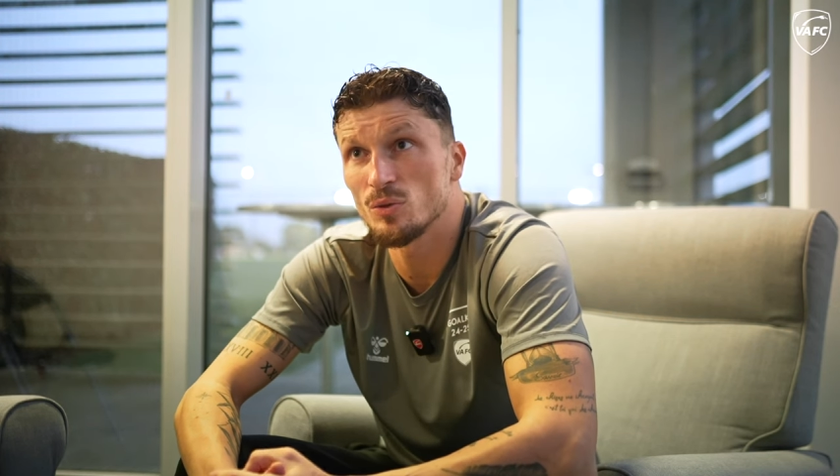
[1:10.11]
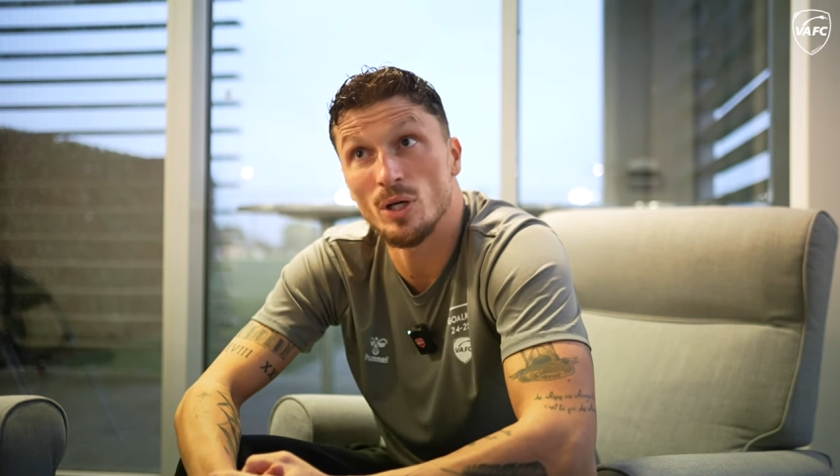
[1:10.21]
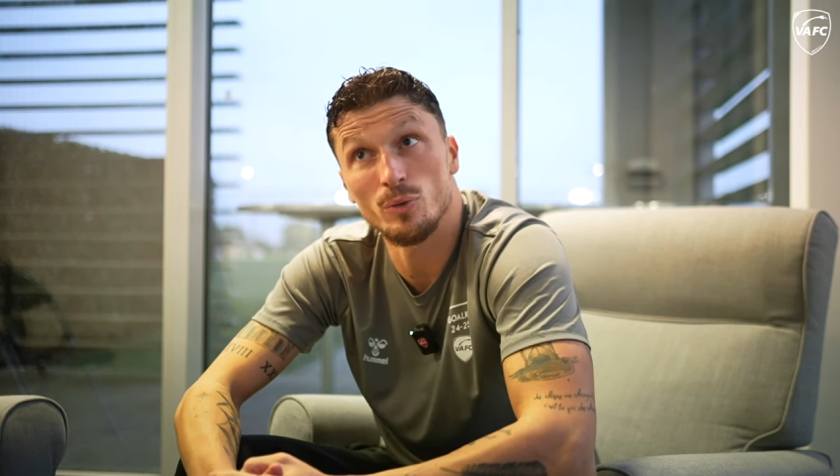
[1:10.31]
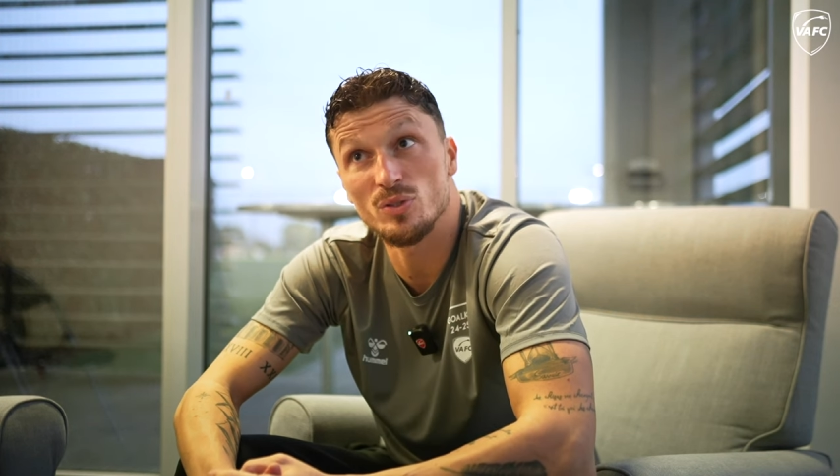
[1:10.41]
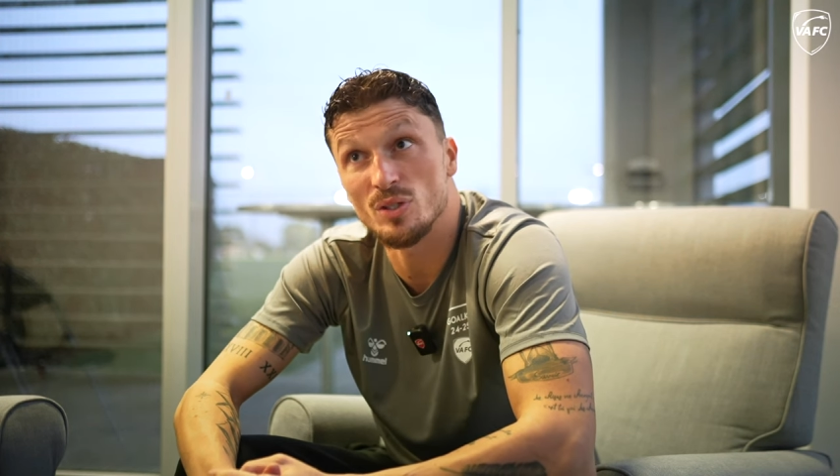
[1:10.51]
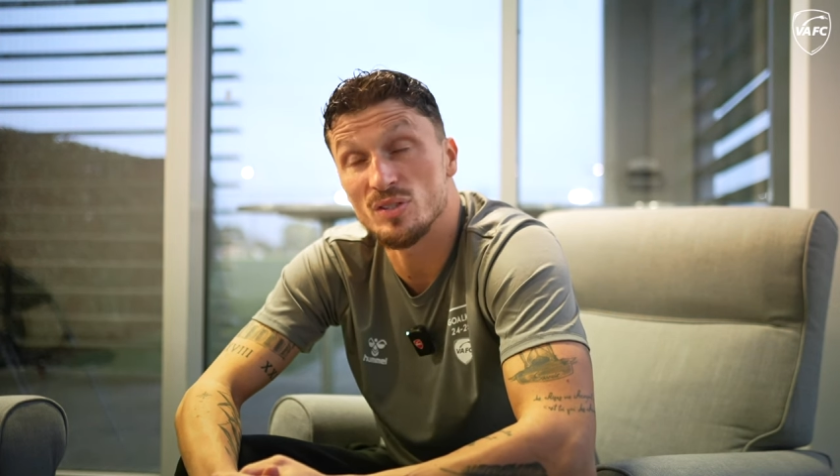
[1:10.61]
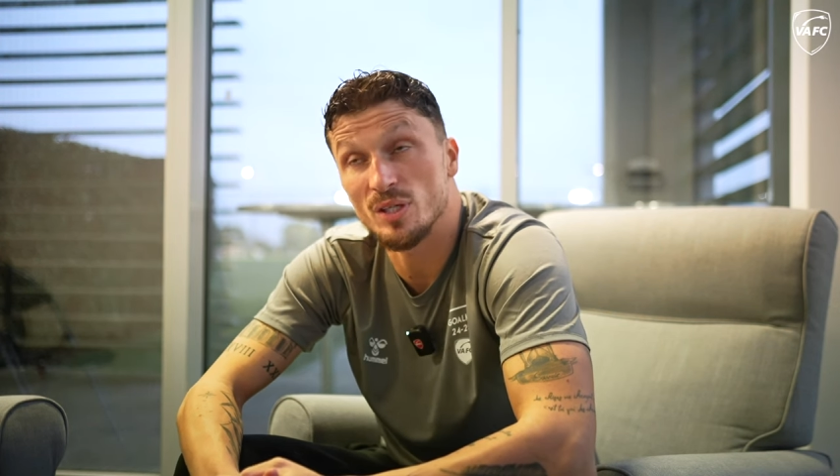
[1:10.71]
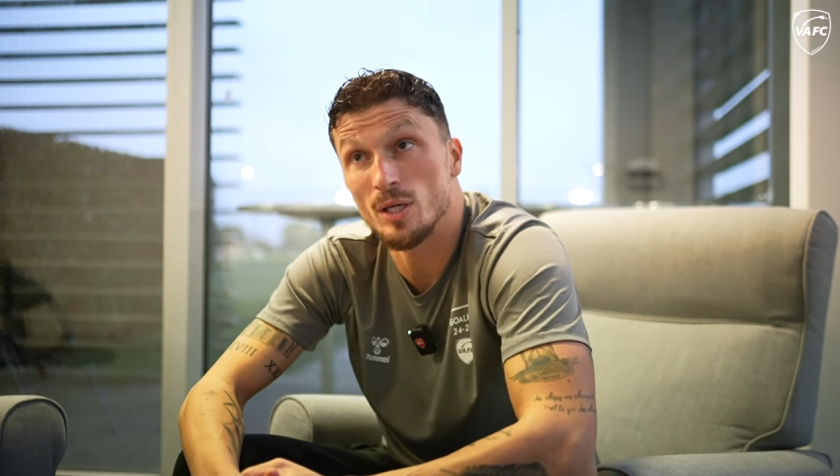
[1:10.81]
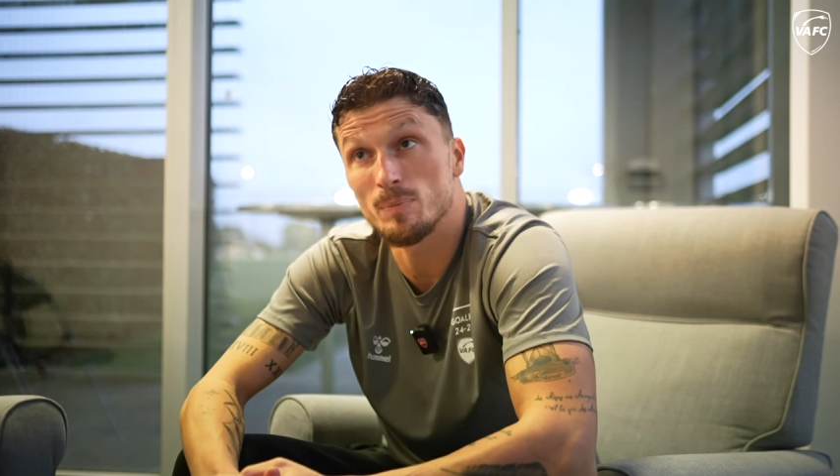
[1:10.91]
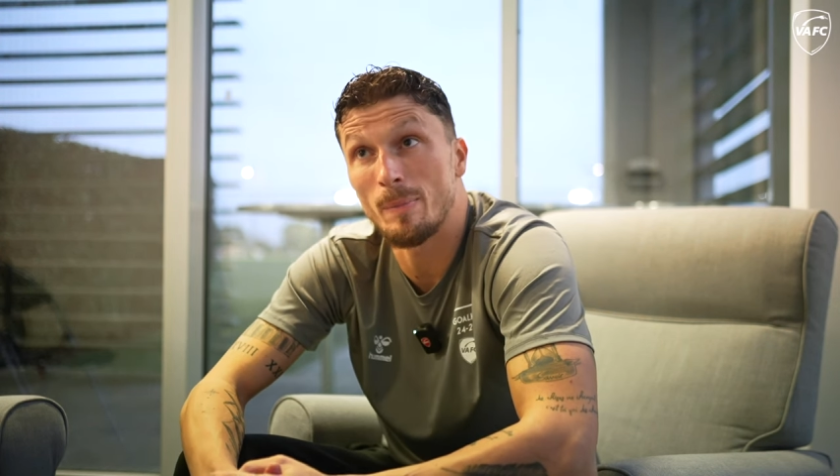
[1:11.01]
on a réussi à se
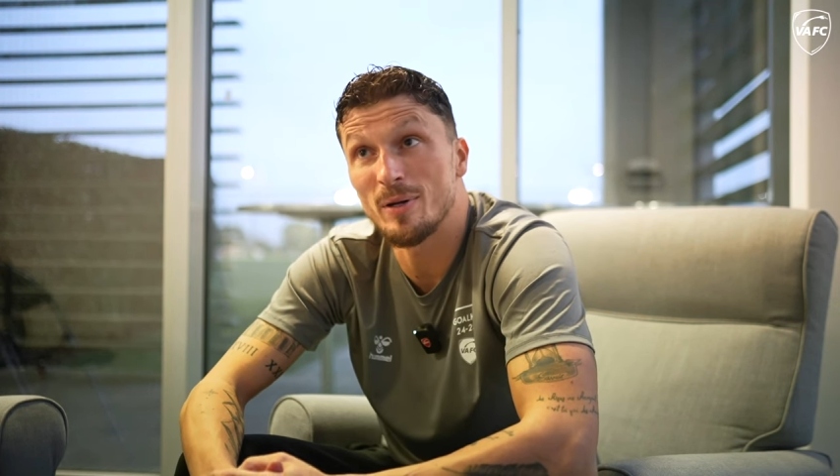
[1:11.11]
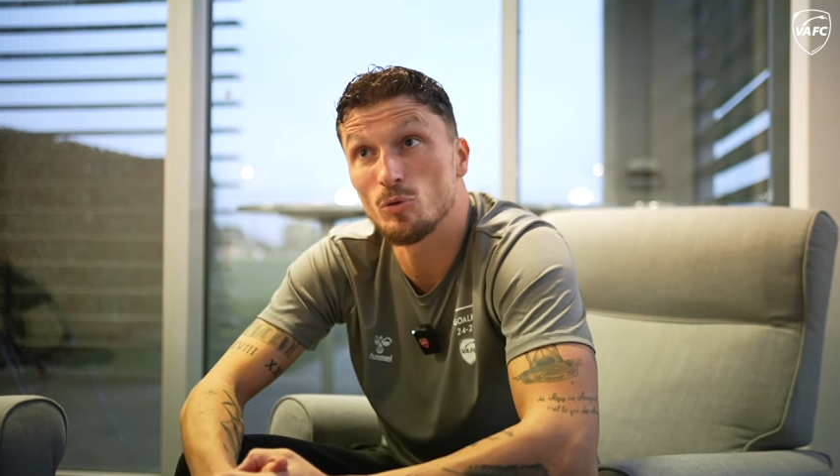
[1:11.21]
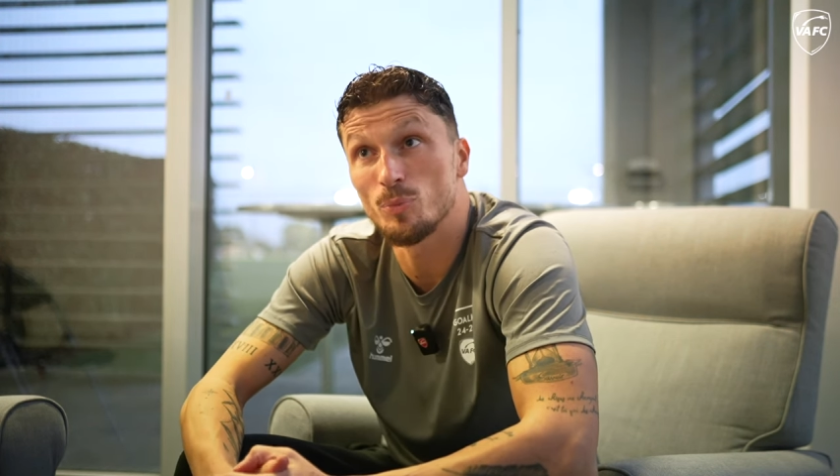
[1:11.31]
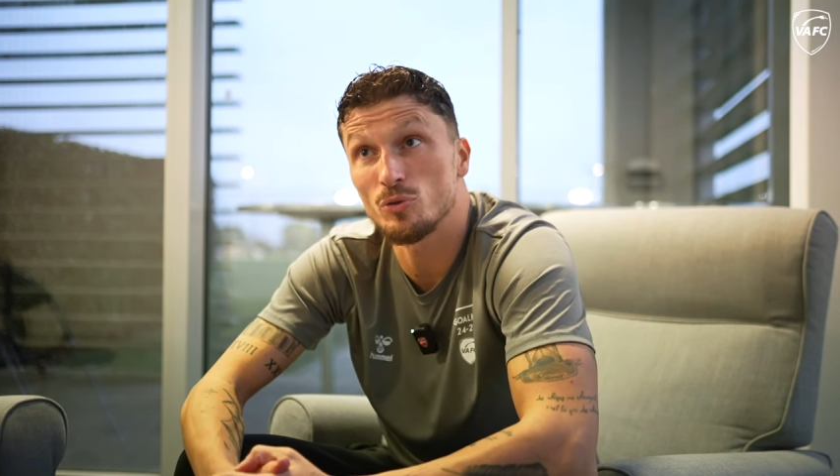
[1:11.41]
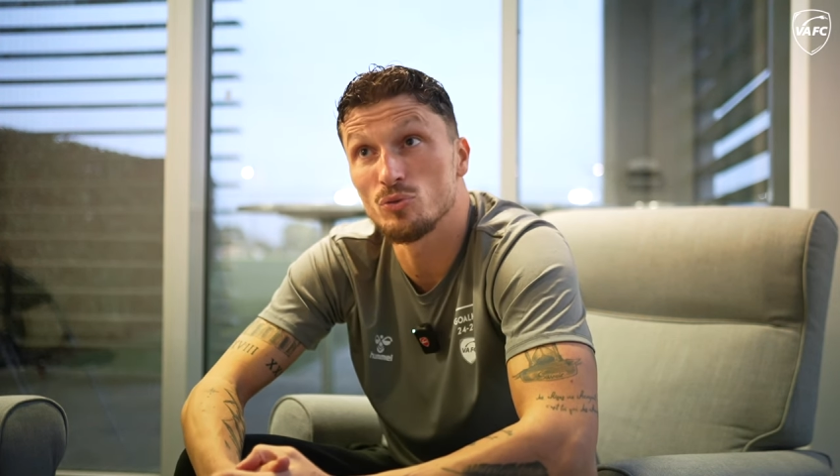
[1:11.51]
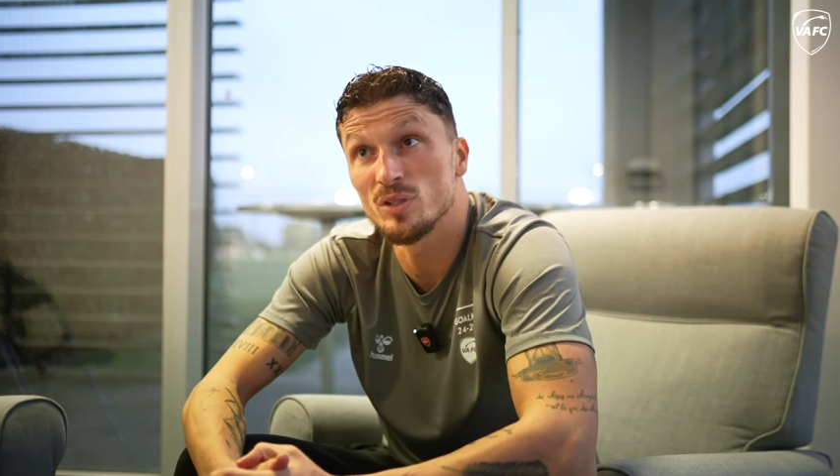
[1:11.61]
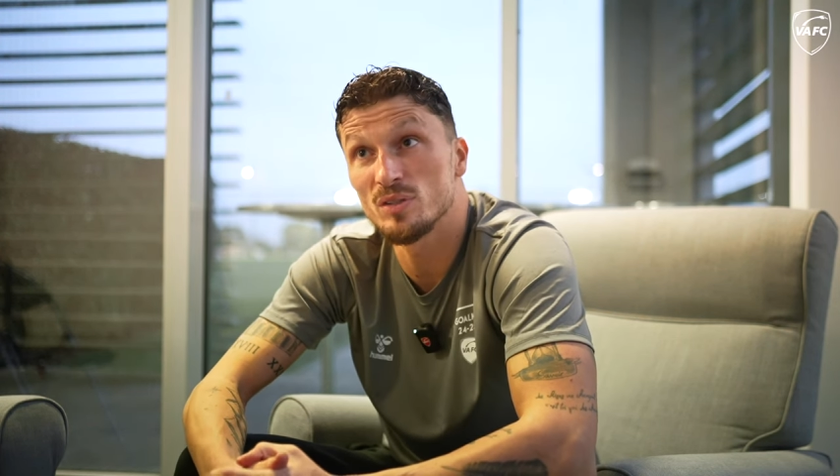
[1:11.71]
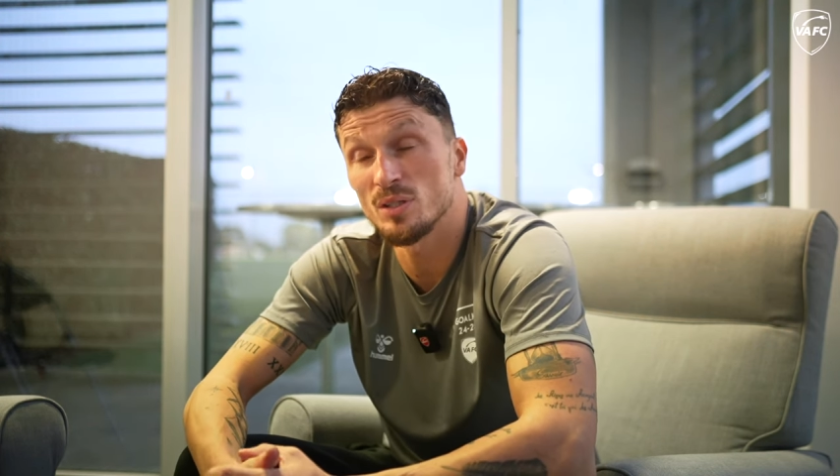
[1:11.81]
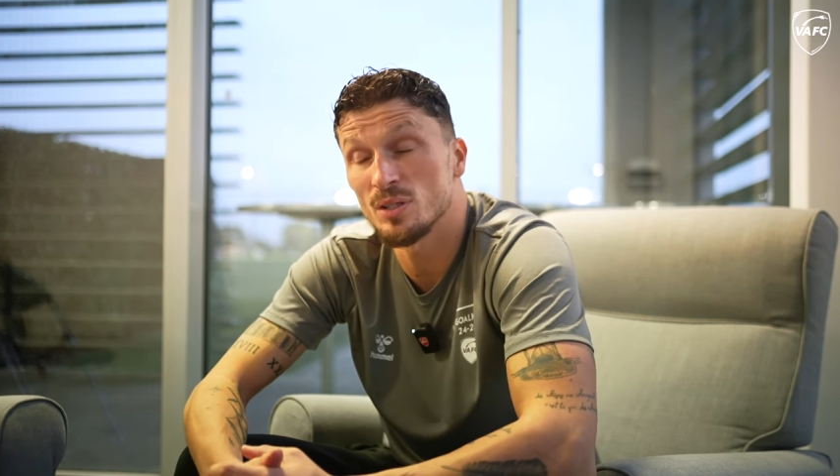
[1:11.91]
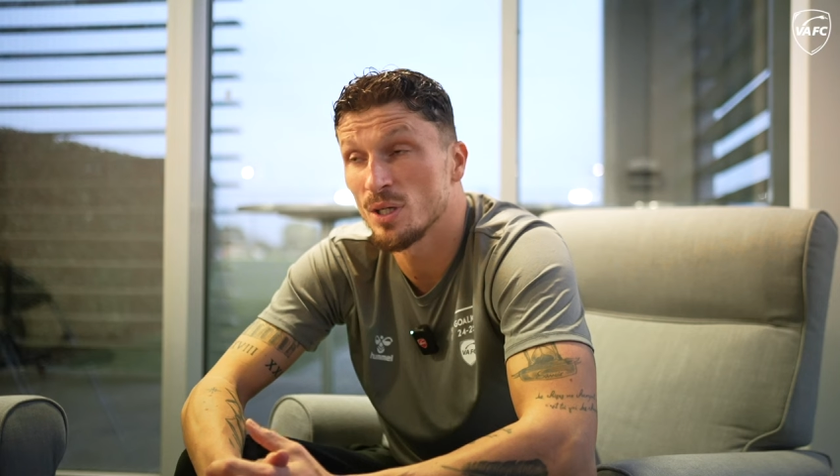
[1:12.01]
créer pas mal
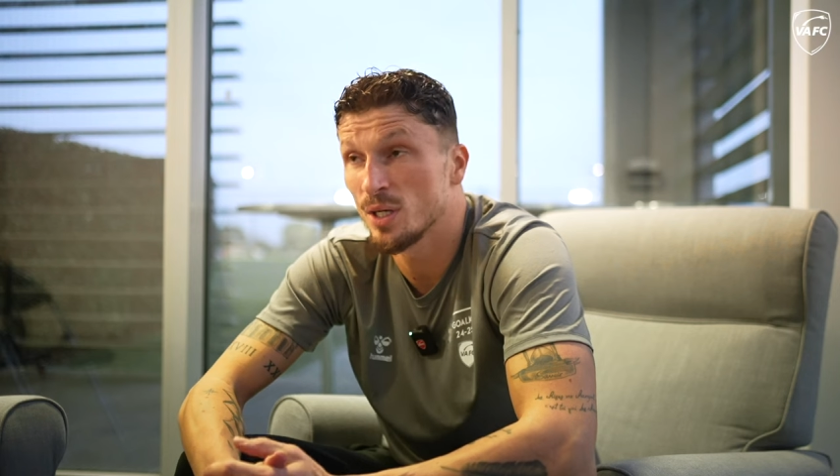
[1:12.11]
d'opportunités,